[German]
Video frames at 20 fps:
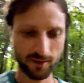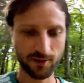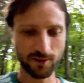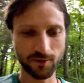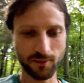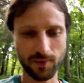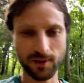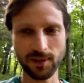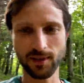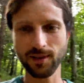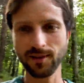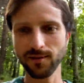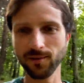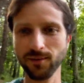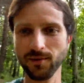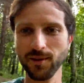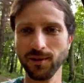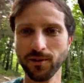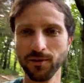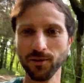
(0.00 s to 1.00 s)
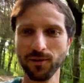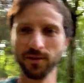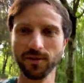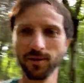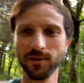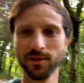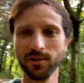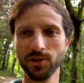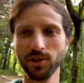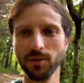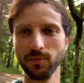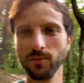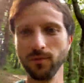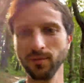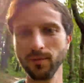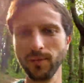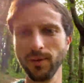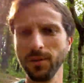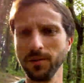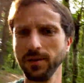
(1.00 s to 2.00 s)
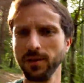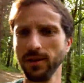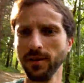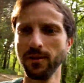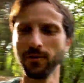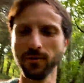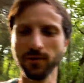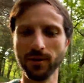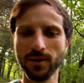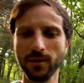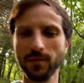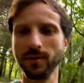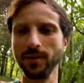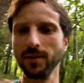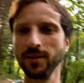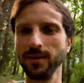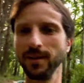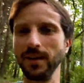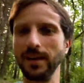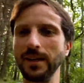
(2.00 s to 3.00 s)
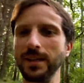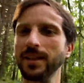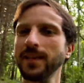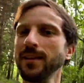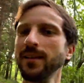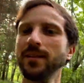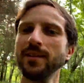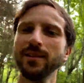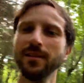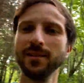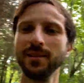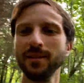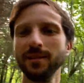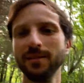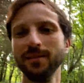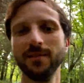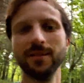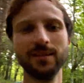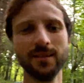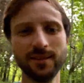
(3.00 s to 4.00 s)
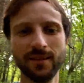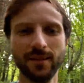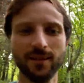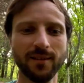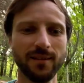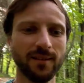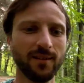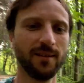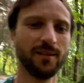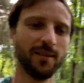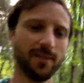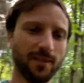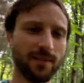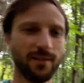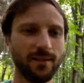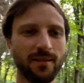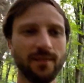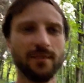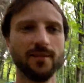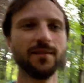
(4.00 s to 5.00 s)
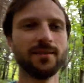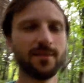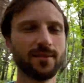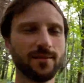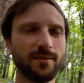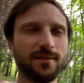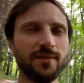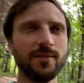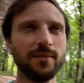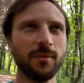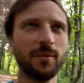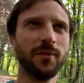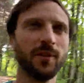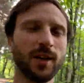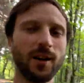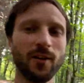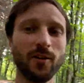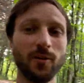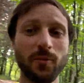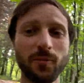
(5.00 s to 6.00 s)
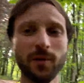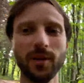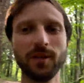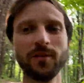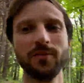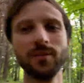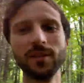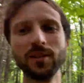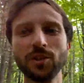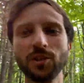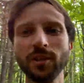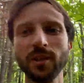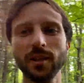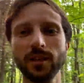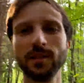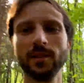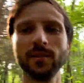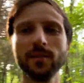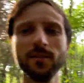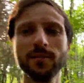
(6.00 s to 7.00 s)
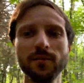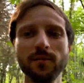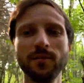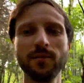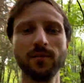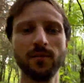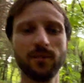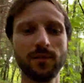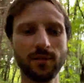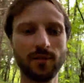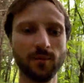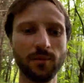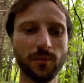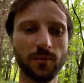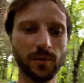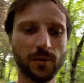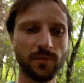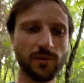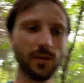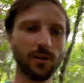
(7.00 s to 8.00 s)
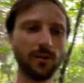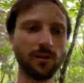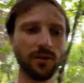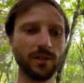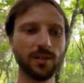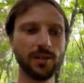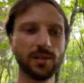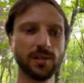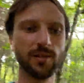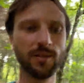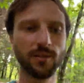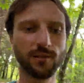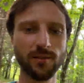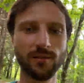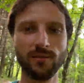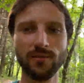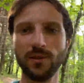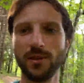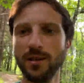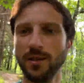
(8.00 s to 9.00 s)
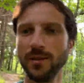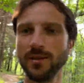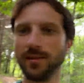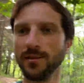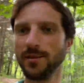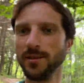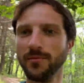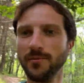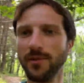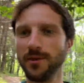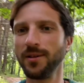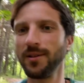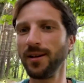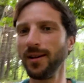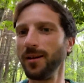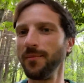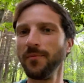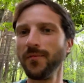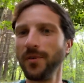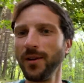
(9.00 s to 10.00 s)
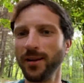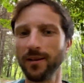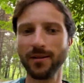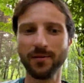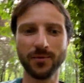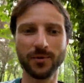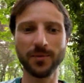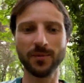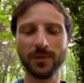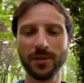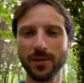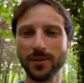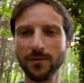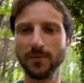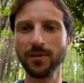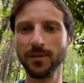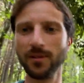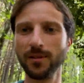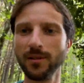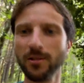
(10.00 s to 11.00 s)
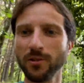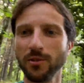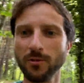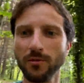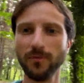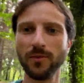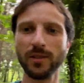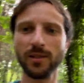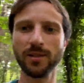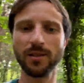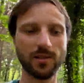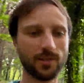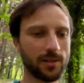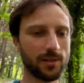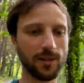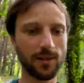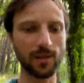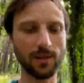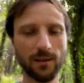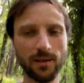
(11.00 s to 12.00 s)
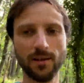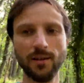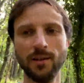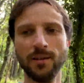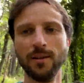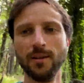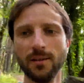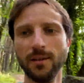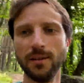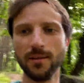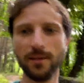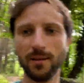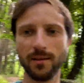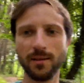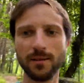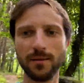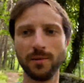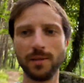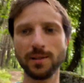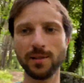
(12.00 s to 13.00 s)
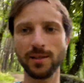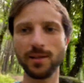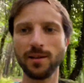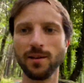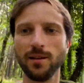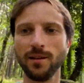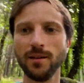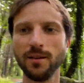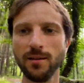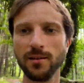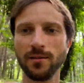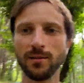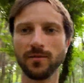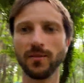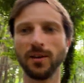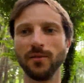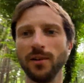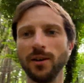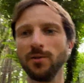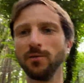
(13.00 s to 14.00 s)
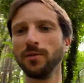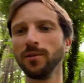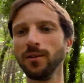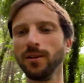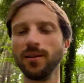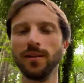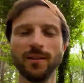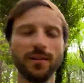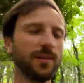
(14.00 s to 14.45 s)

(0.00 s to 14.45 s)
So ein bisschen so gedrückte Stimmung, ja, nicht gedrückt, aber nachdenklich. So, wenn man wieder aufbricht, viel Stress und man muss viel organisieren. Ich war die letzten sieben Wochen an einem Fleck, da muss man nichts organisieren. Strom, Wasser, alles da. Ist immer sicher. Zwei Wachhunde,